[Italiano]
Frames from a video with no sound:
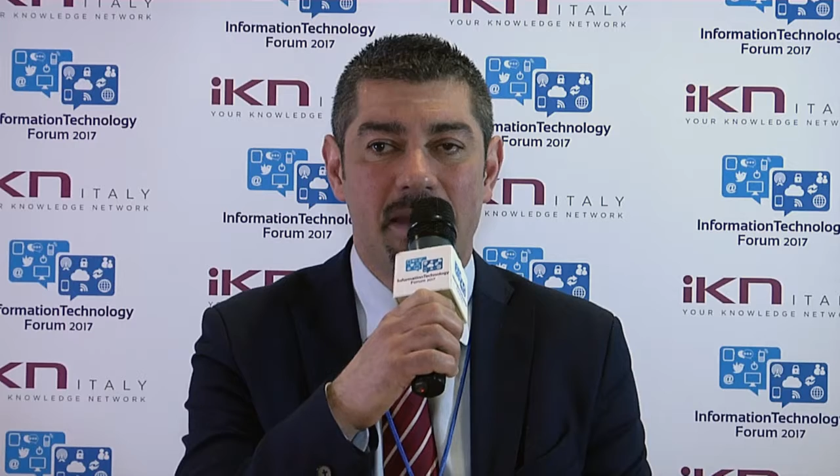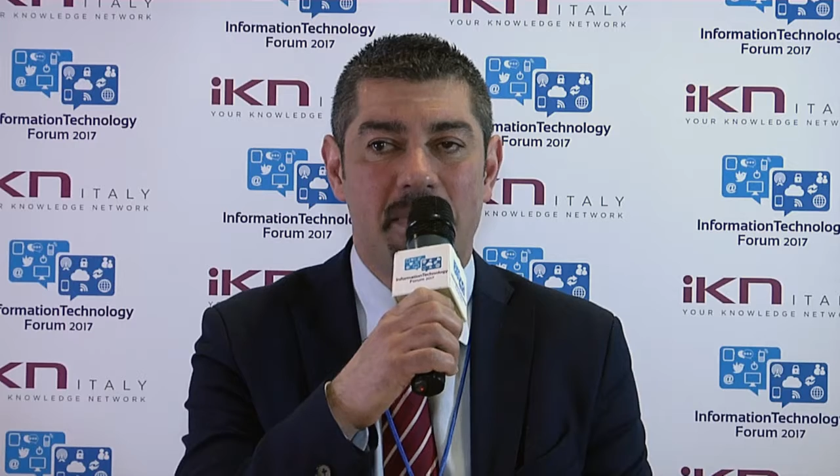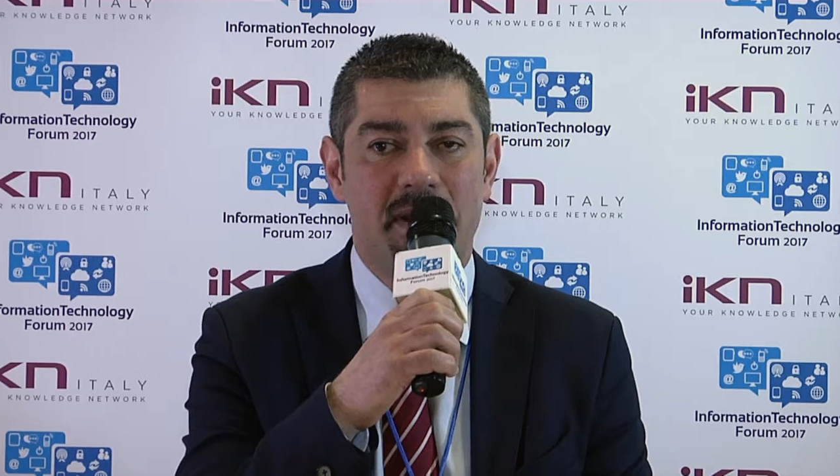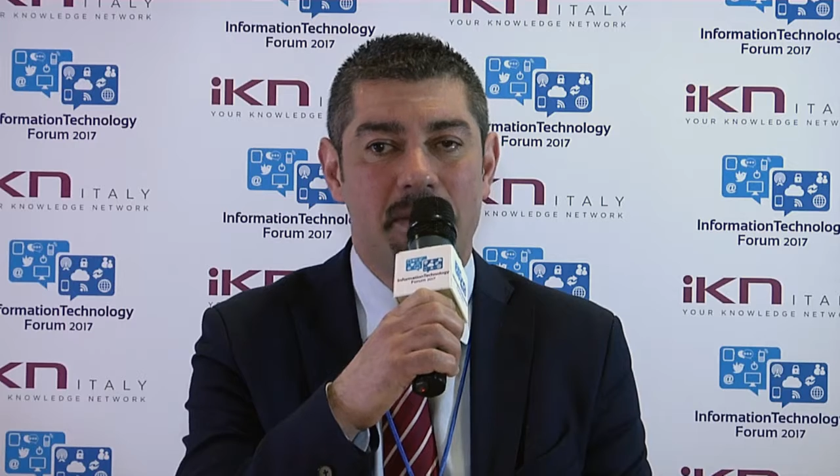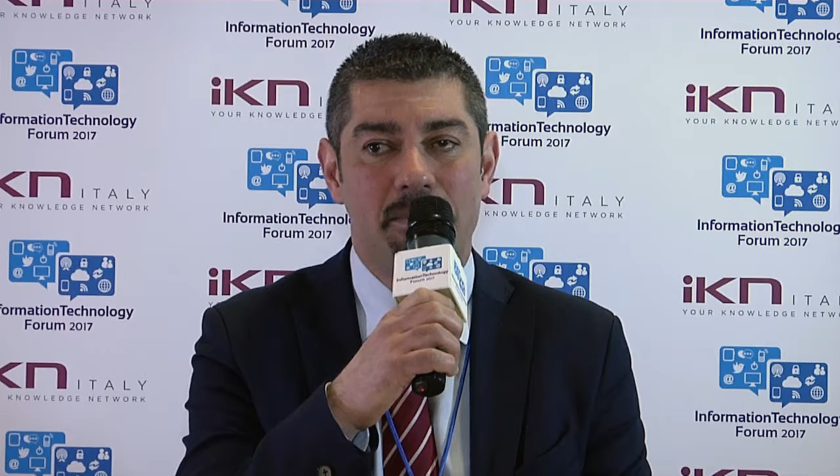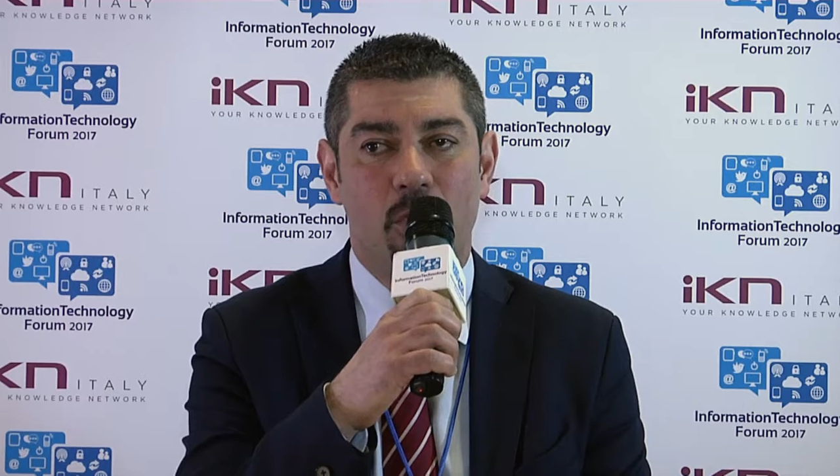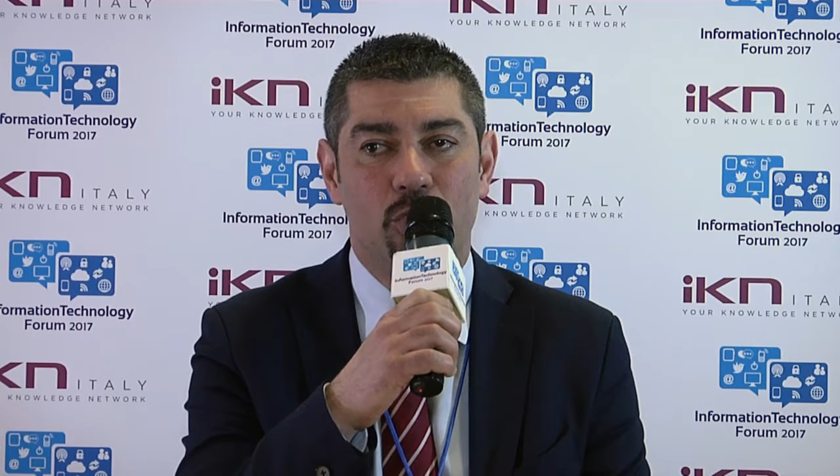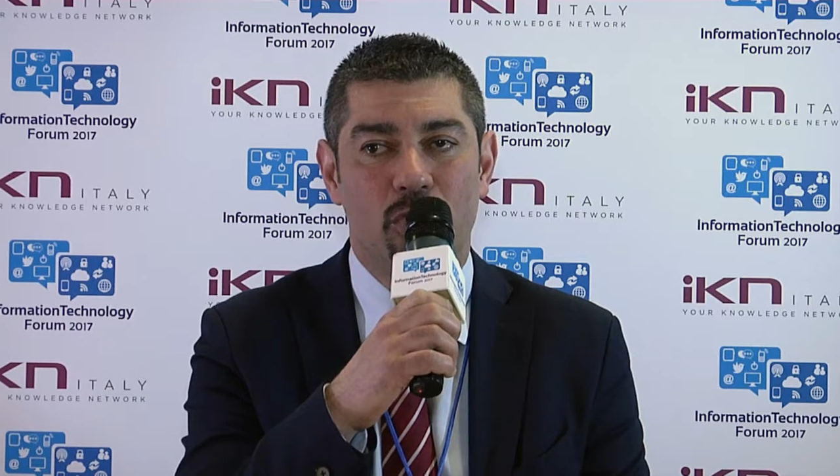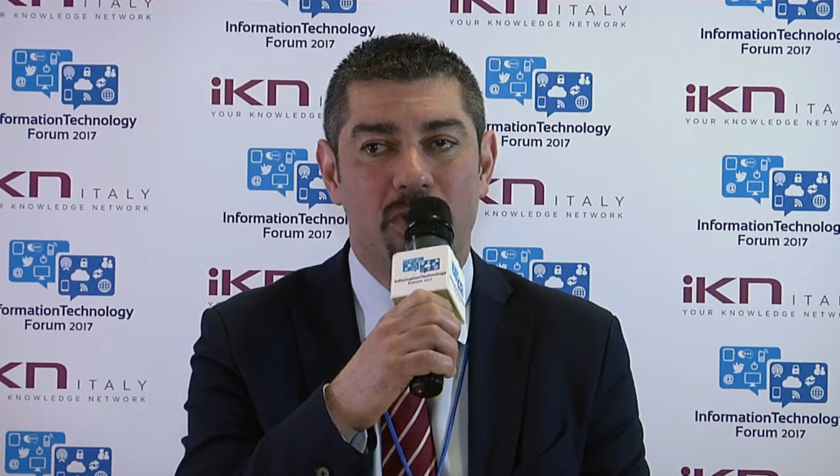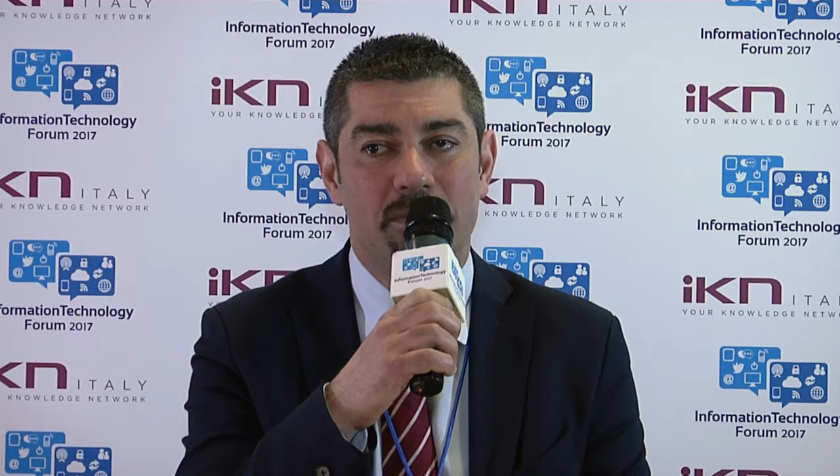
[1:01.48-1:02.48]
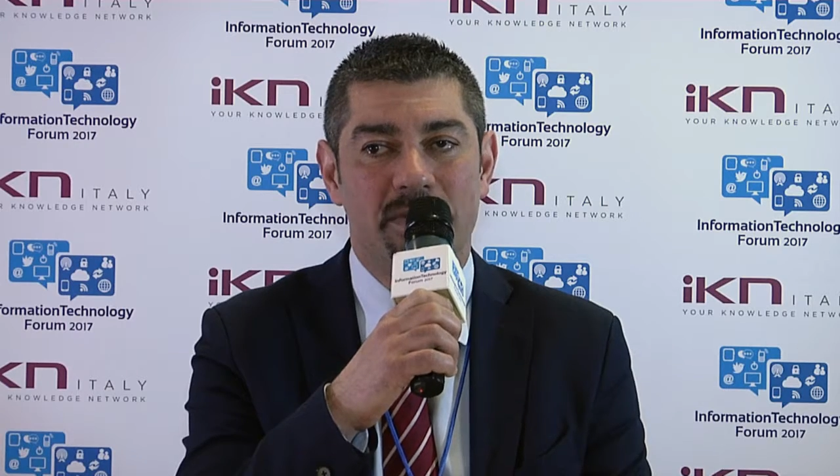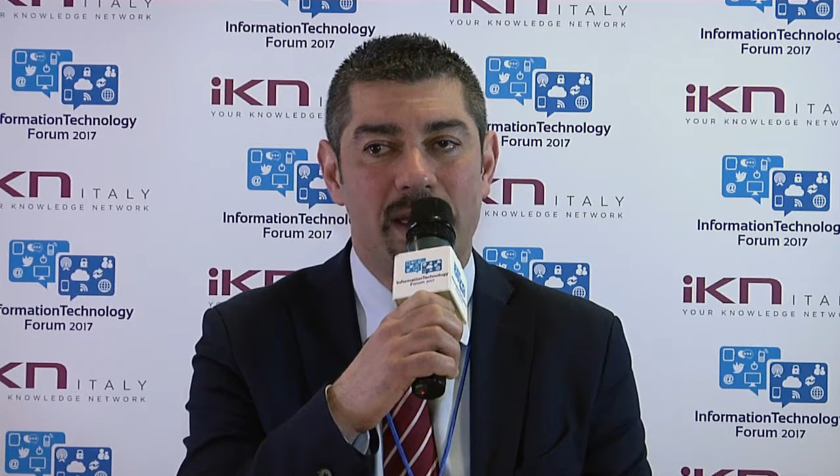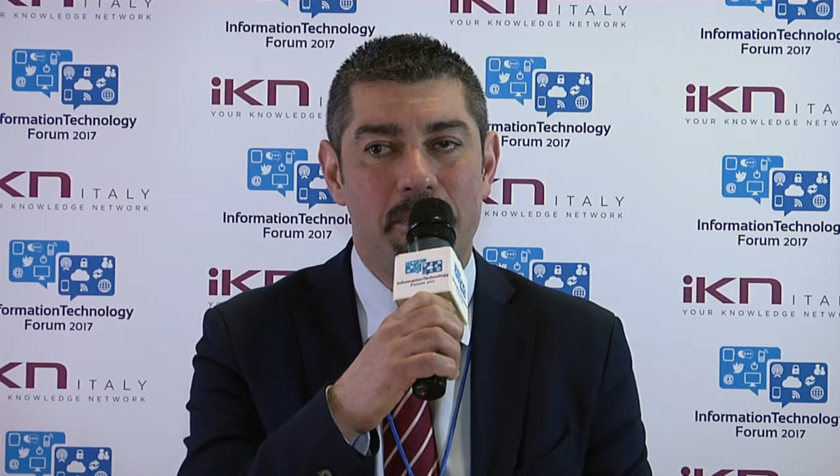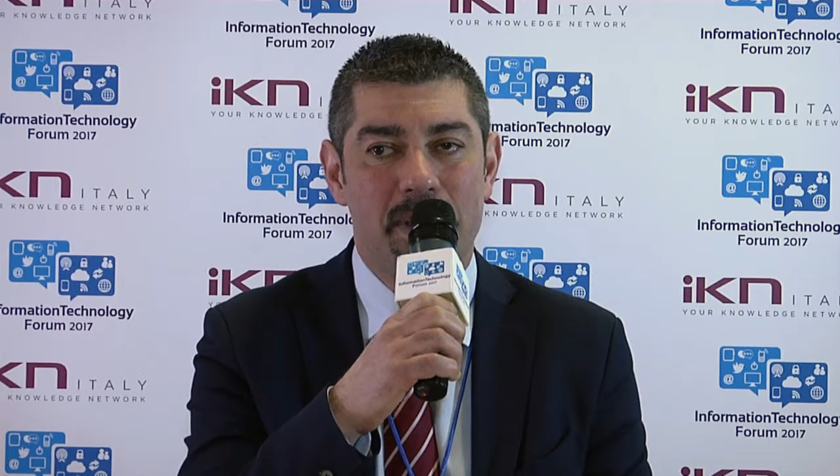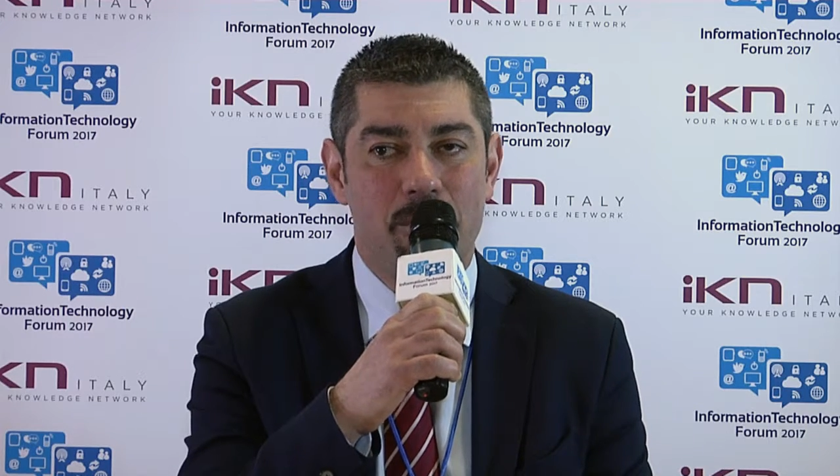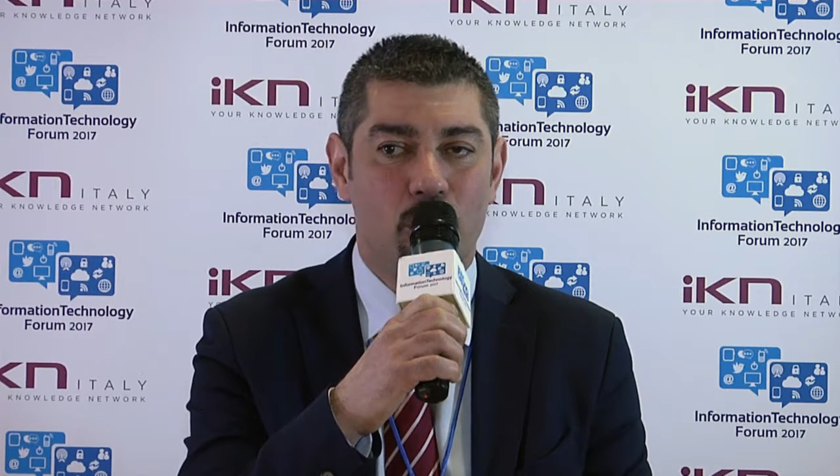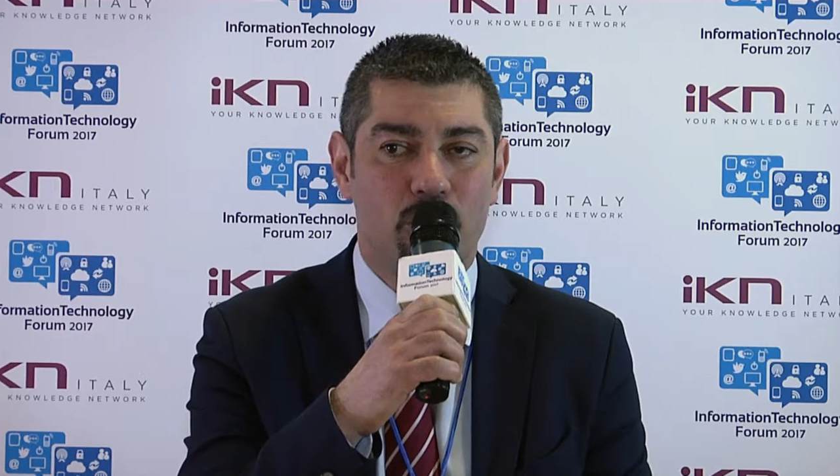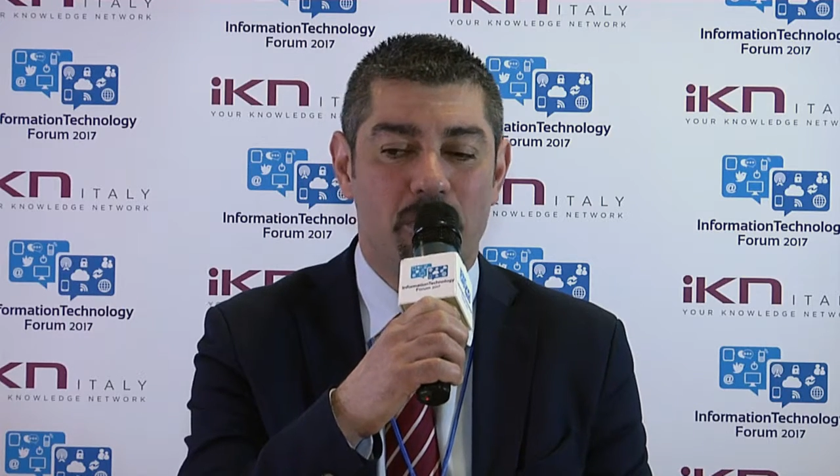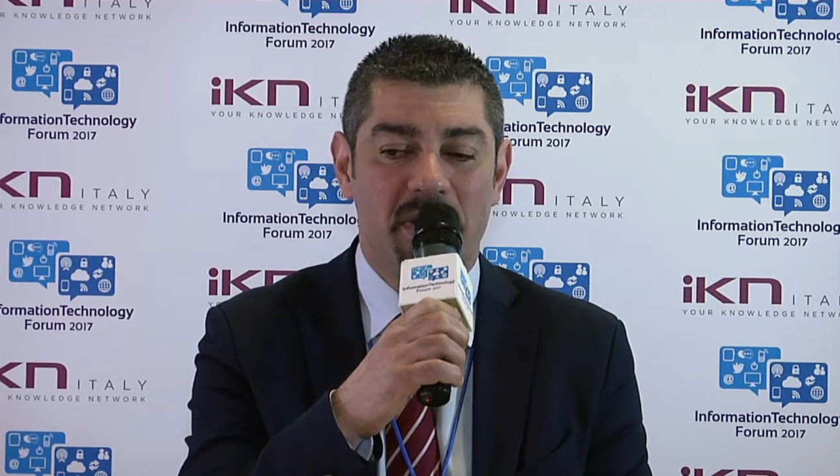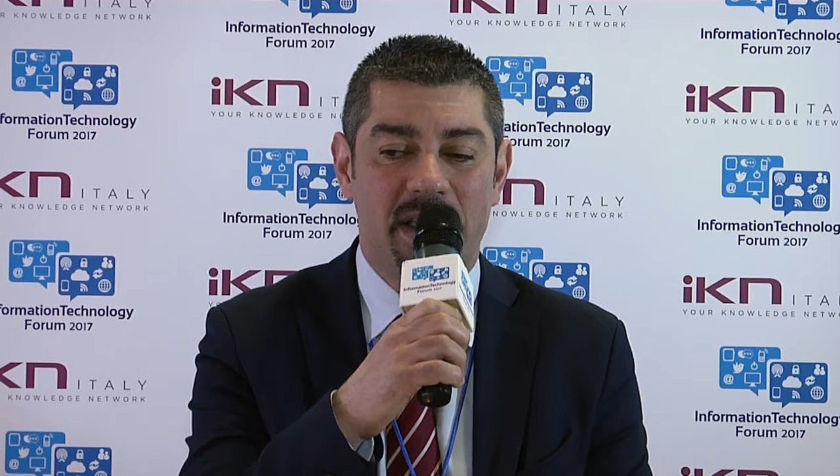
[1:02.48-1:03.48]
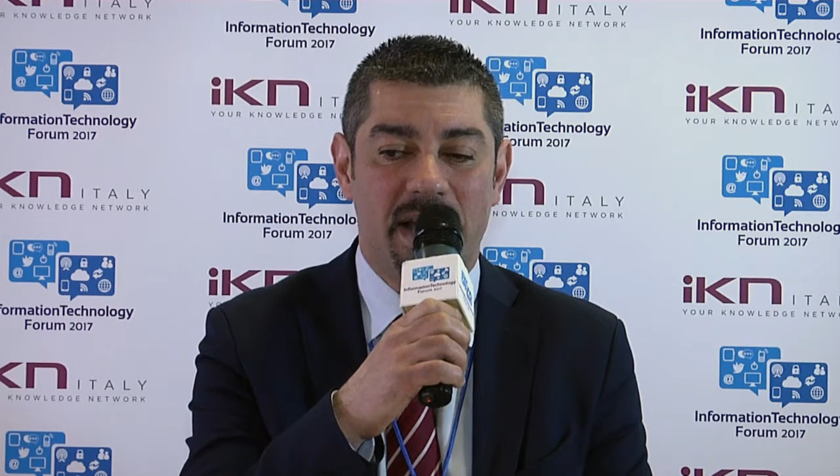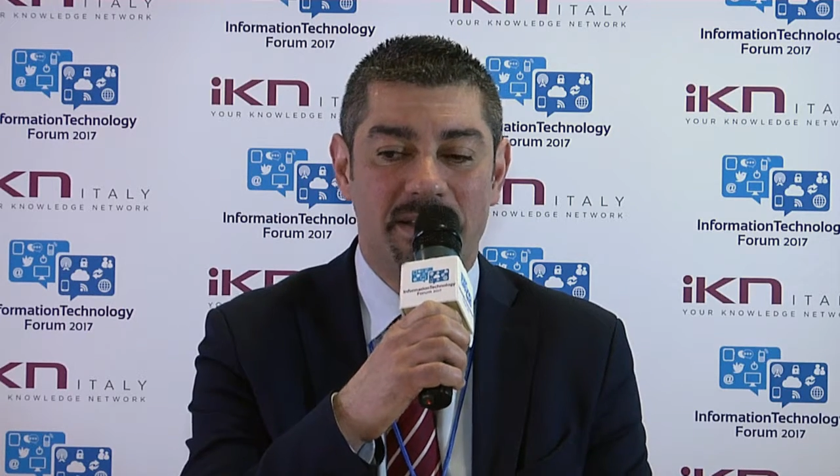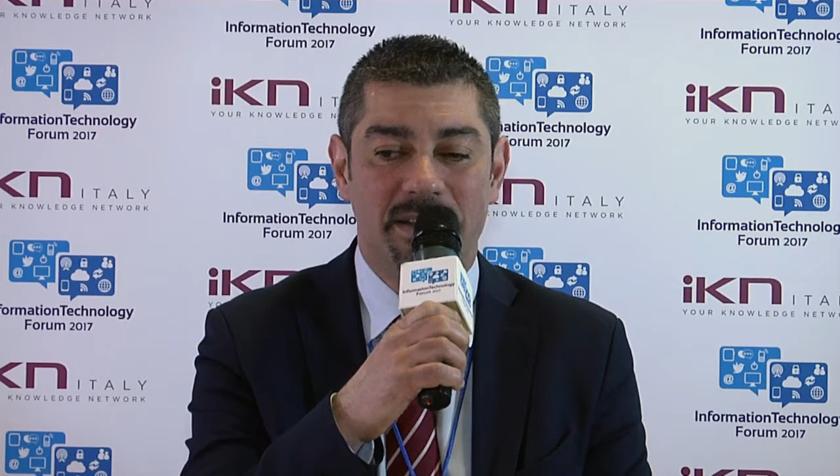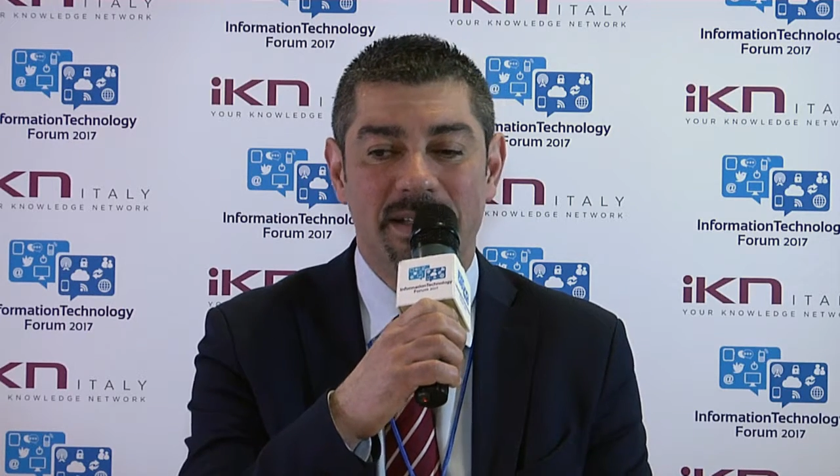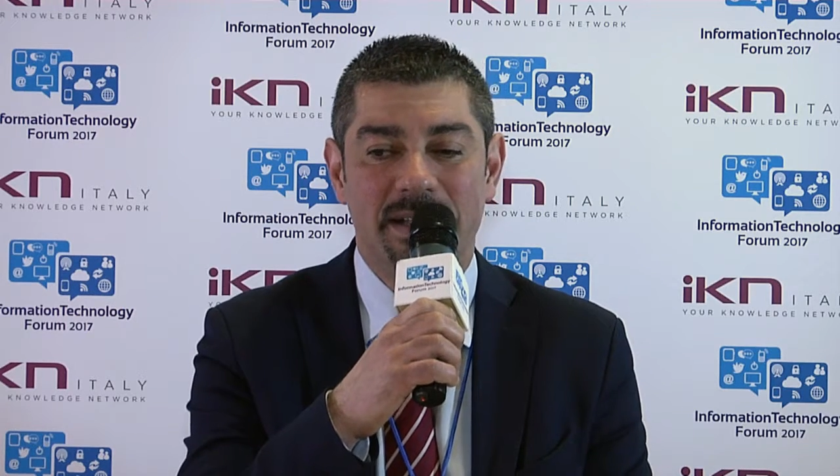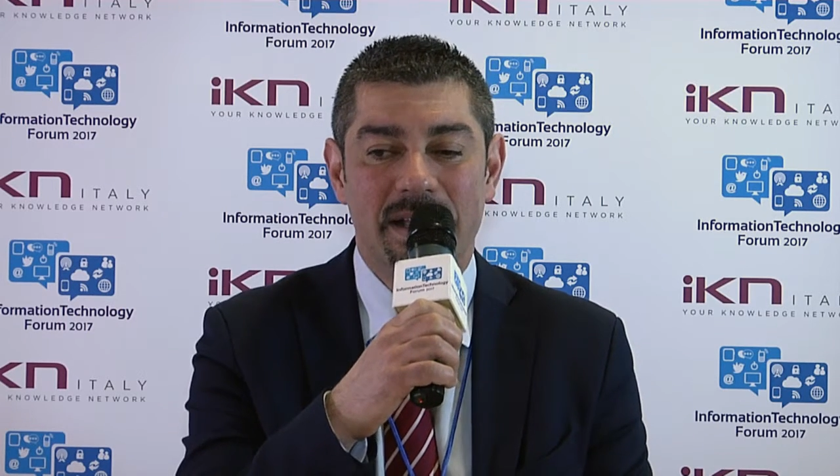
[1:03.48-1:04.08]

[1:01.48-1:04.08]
in, modo, in tempi molto immediati.